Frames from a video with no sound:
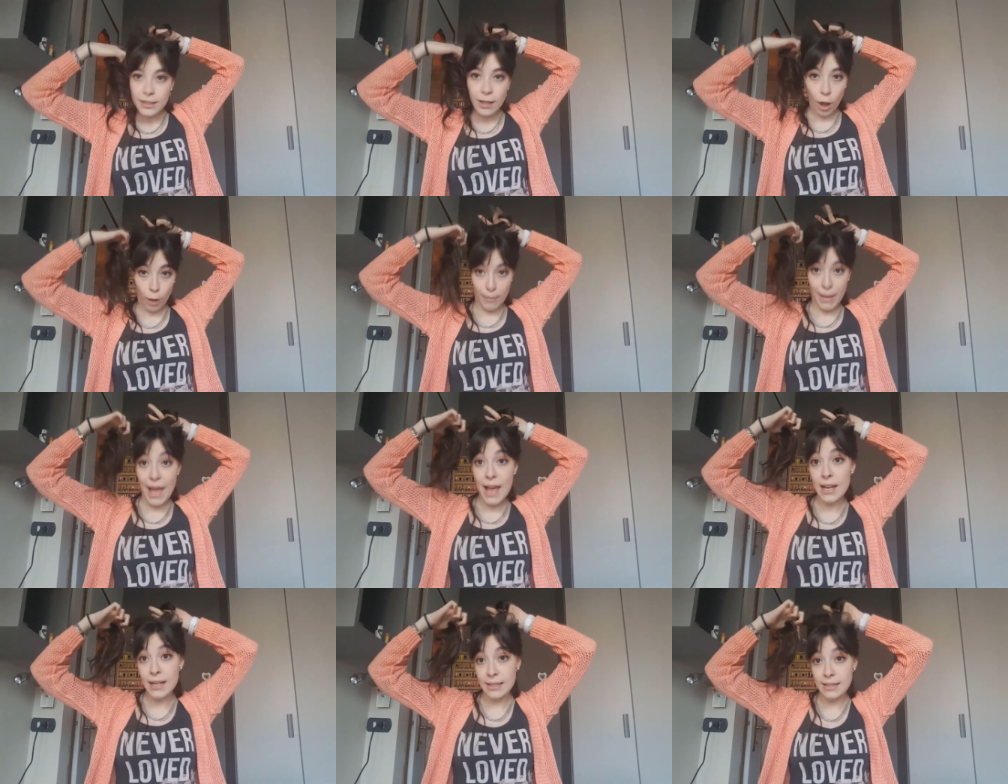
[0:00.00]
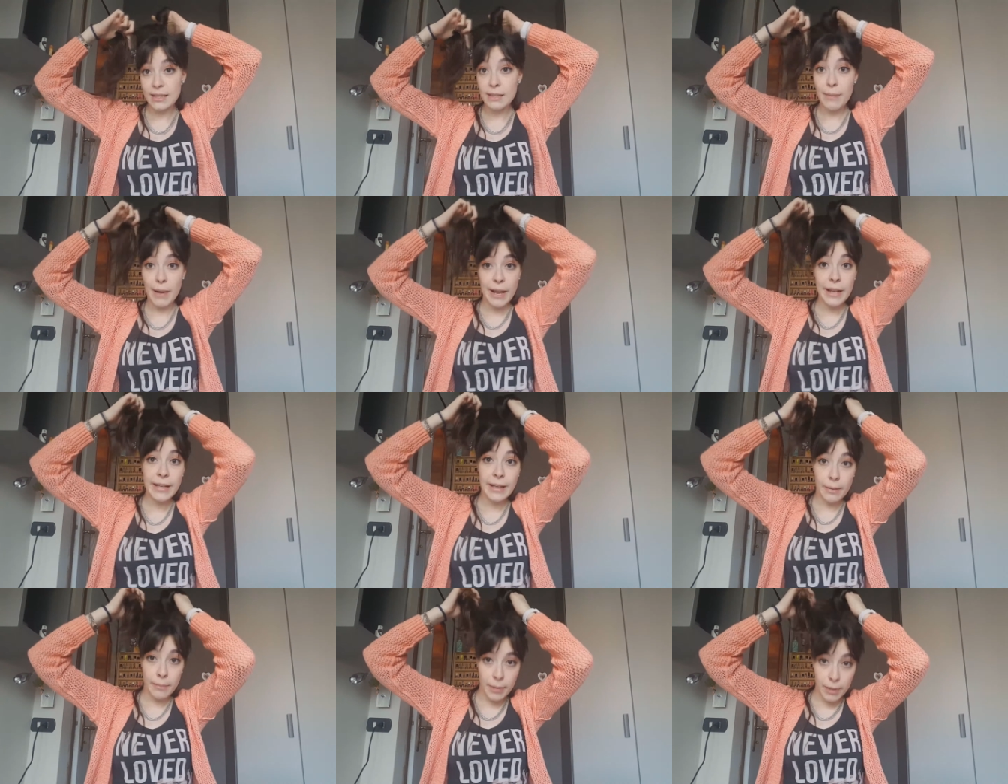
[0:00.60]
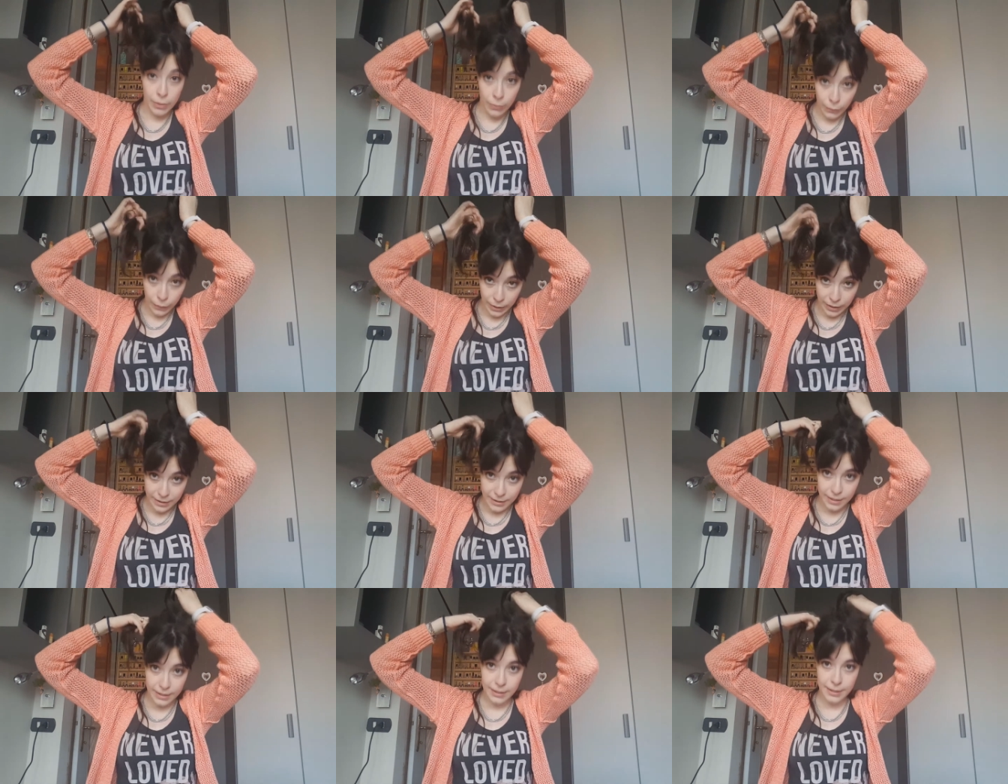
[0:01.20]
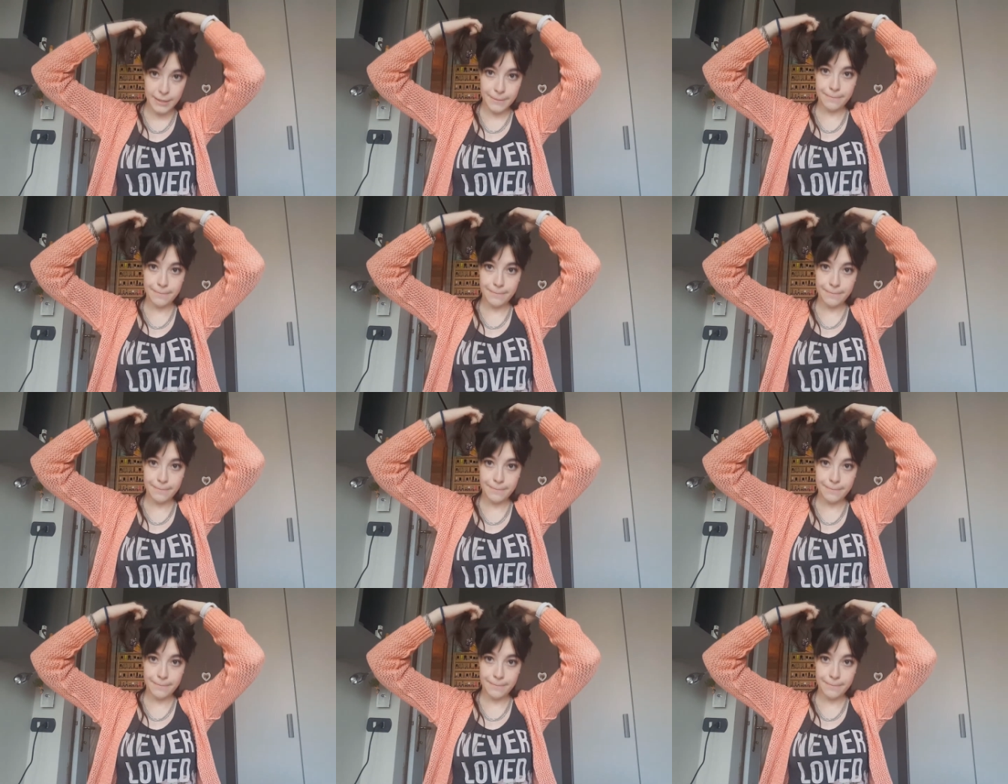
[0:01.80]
No, belli, sì, belli i capelli lunghi, sì, sì.